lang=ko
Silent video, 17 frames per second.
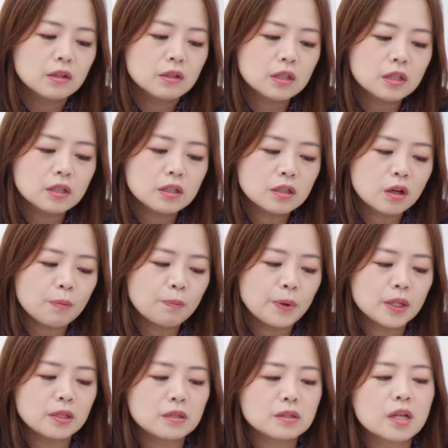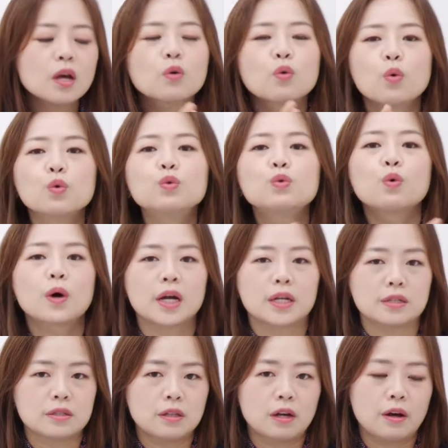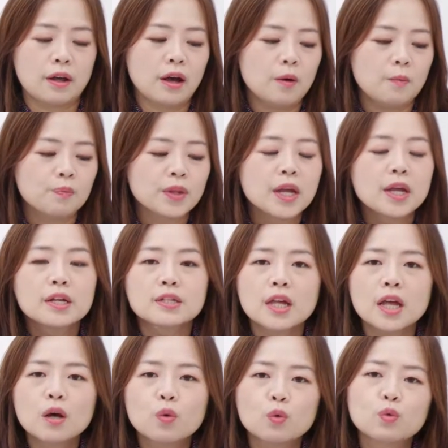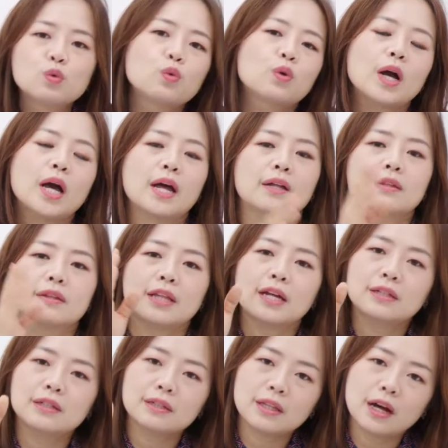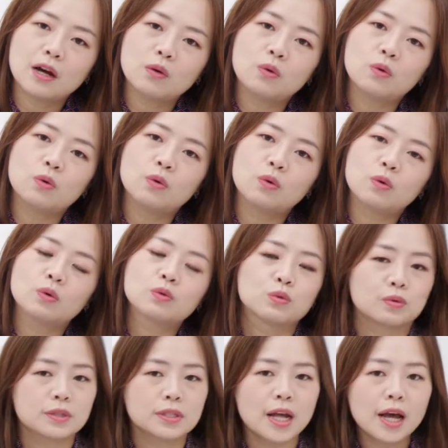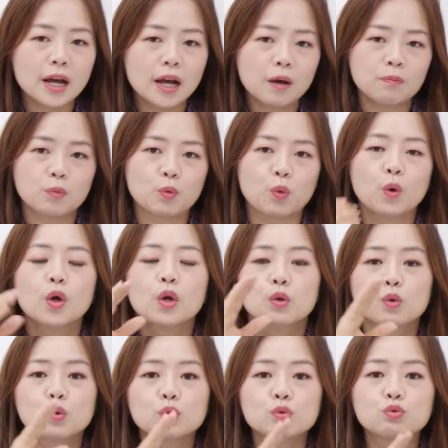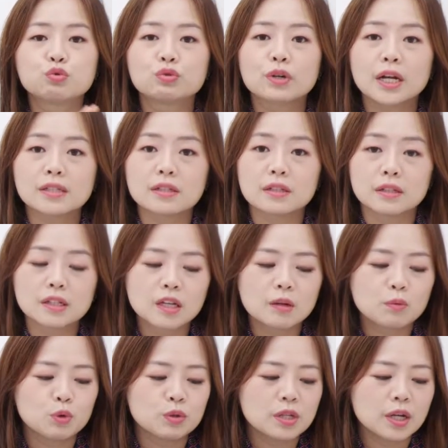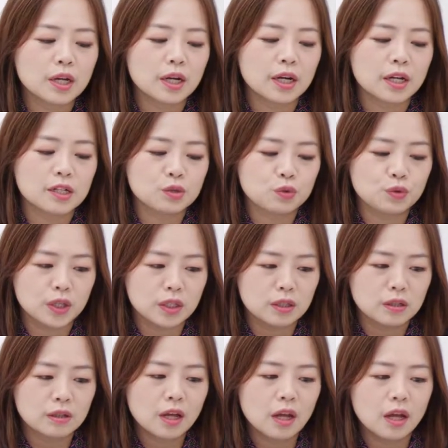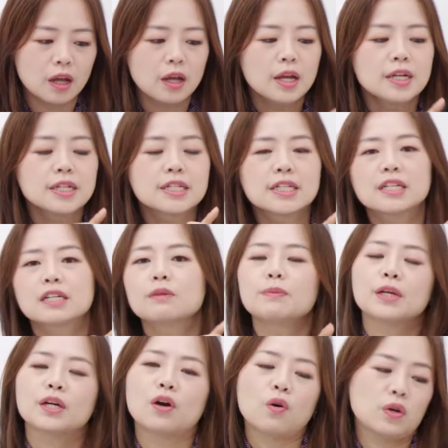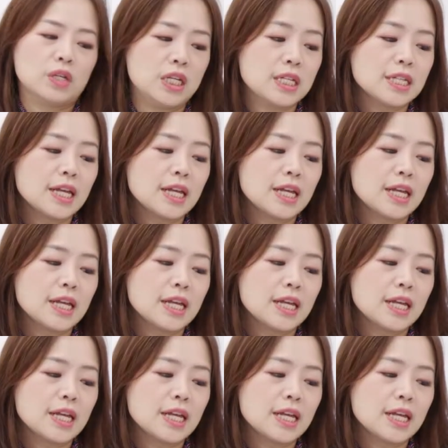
틴트 옆에는 색 온도가 있어요. 색 온도가 따뜻하고 또 차갑고 이런 두 가지 느낌으로 생각할 수 있는데 지금 이거 이